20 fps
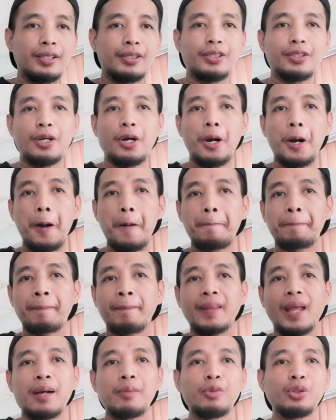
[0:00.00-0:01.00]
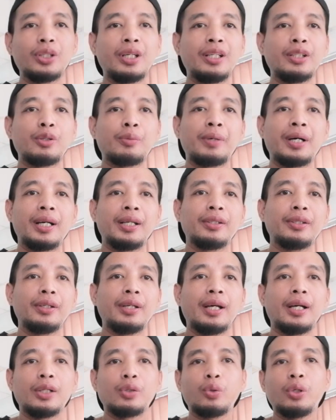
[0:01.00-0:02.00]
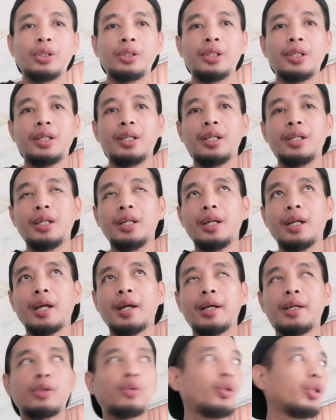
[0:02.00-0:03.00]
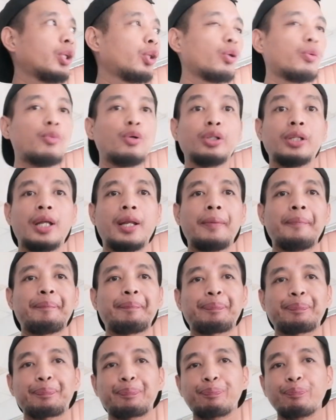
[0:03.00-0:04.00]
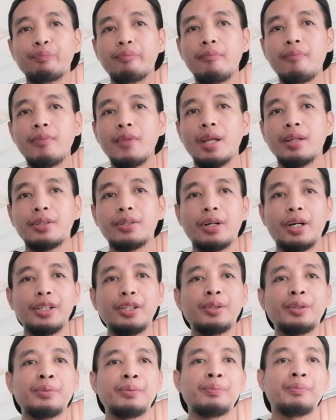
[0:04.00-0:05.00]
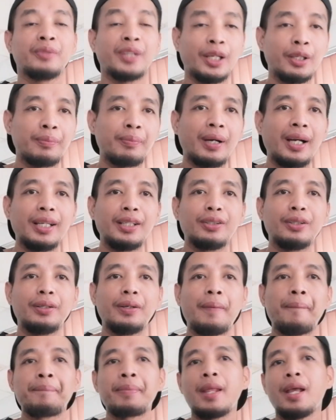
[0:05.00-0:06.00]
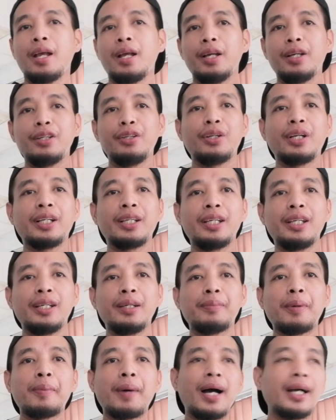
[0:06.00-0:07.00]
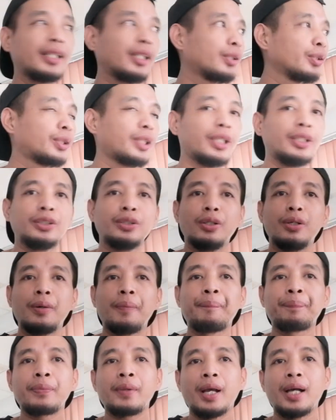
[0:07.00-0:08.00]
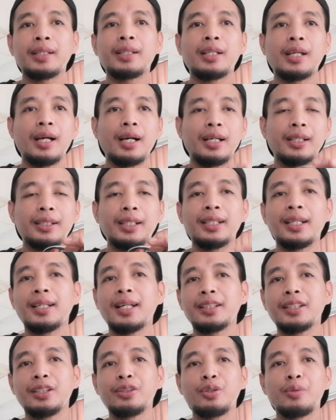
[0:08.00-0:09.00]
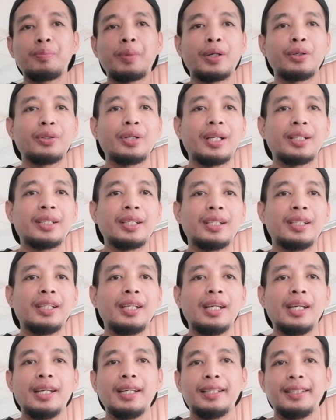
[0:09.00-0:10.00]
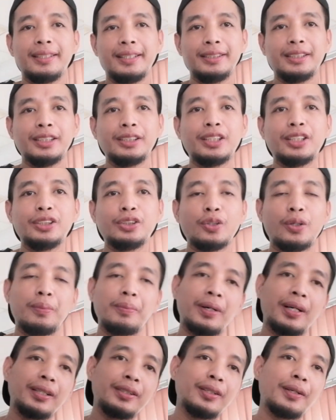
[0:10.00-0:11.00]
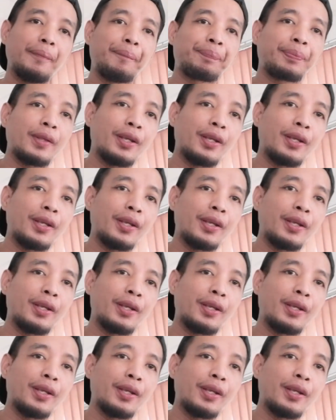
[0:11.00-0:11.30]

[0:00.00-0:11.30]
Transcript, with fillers: So, ang model nito mga idol, uh, 20, uh, 22 model. So, ayun, ngayon mga idol, yun ang ibabahagi ko sa inyo at uh, tingnan natin kung paano natin i-change it mga idol.